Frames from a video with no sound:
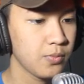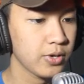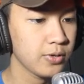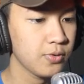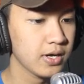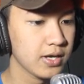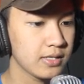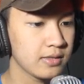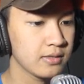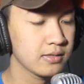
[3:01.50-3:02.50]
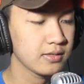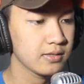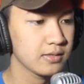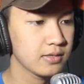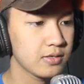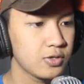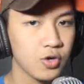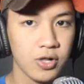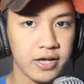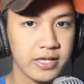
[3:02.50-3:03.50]
Mungkin gue akan
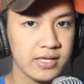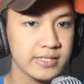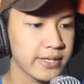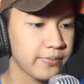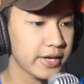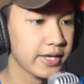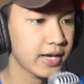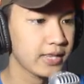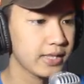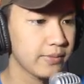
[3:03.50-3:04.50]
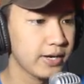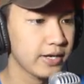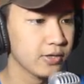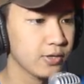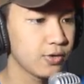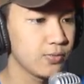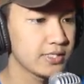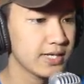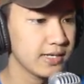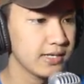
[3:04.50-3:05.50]
go lagi sampai kali 5 ya kalau gue
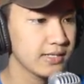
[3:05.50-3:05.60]
bisa.